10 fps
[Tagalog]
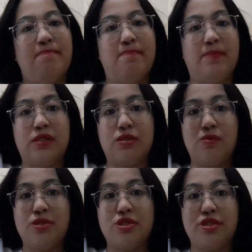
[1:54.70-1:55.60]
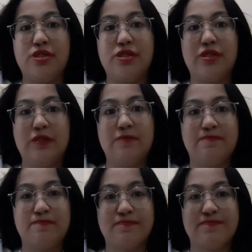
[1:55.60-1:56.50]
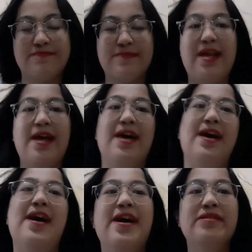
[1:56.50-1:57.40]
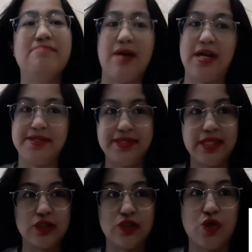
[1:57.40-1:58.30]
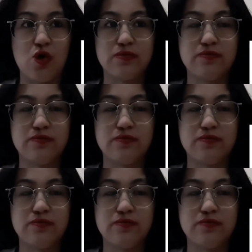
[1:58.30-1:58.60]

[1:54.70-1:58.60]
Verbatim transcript: my Twitter, and my TikTok.